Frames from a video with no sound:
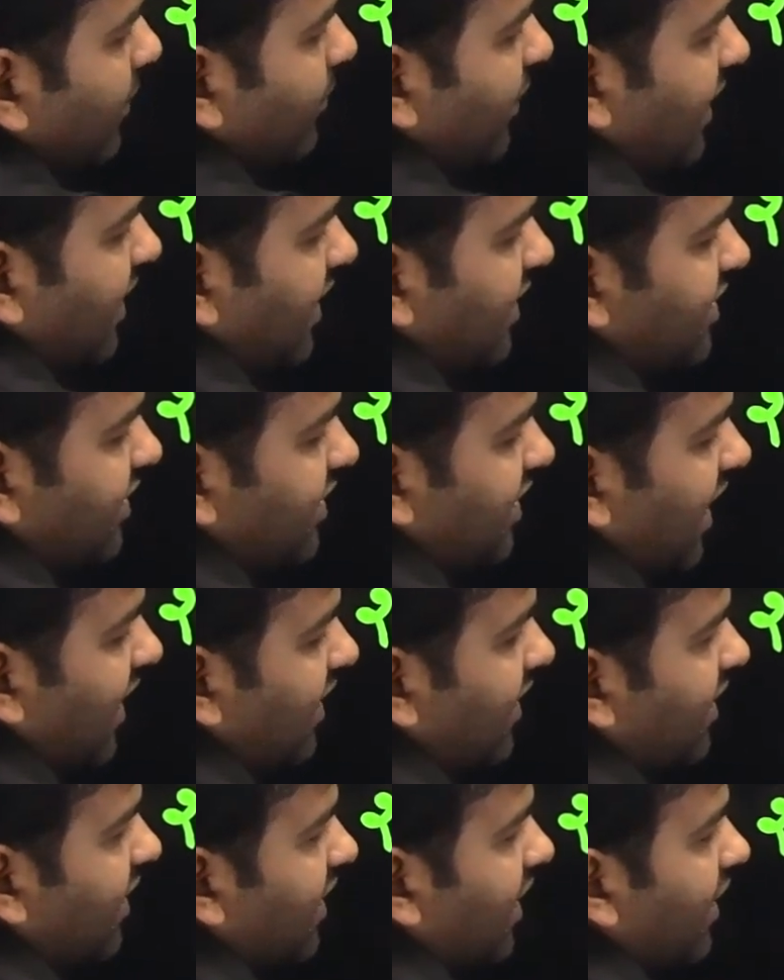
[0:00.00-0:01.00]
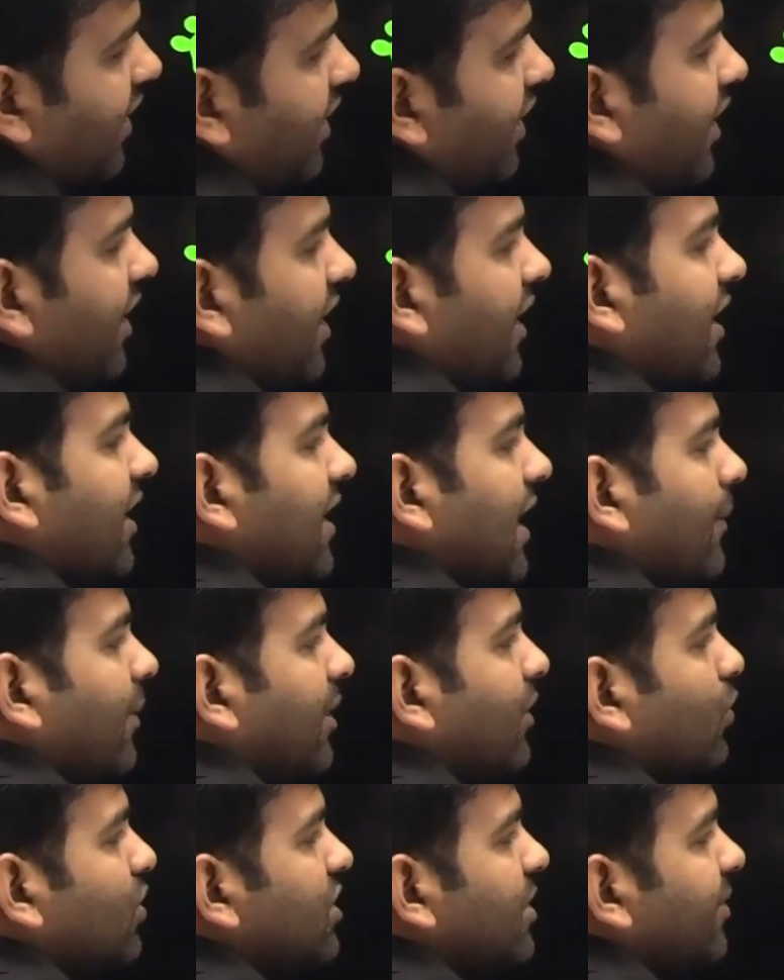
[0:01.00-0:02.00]
वन डिजिट यहां लिखना है इक्यावन
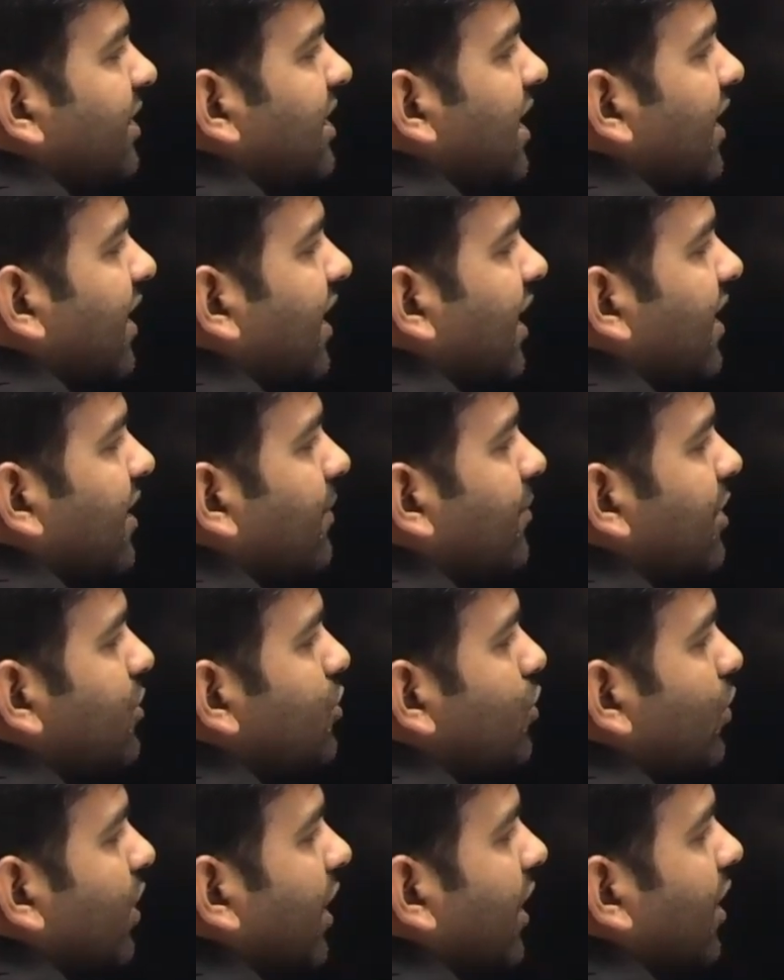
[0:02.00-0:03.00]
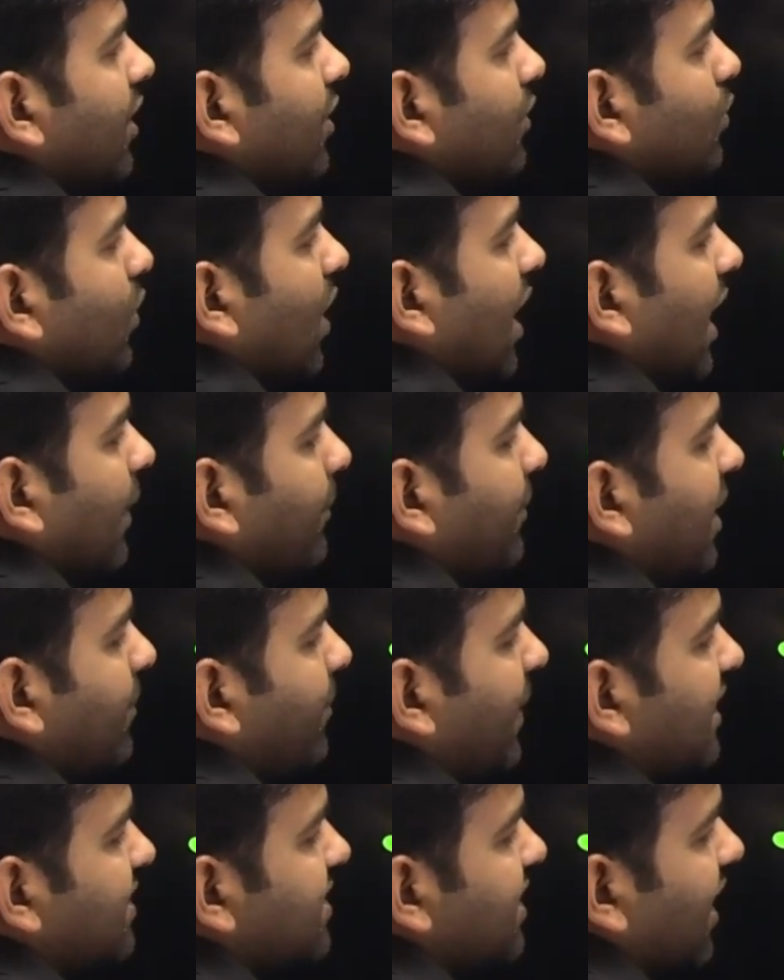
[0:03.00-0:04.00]
को जब इधर कैरी भेजोगे तो आपके
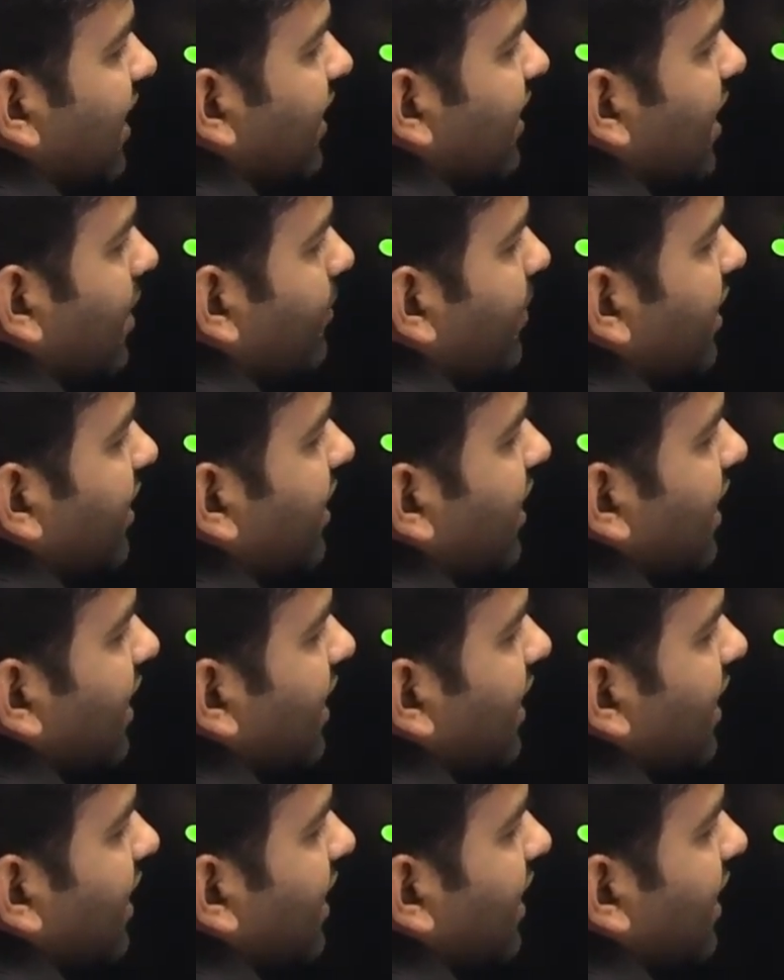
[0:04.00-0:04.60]
पास यहां क्या बन के आ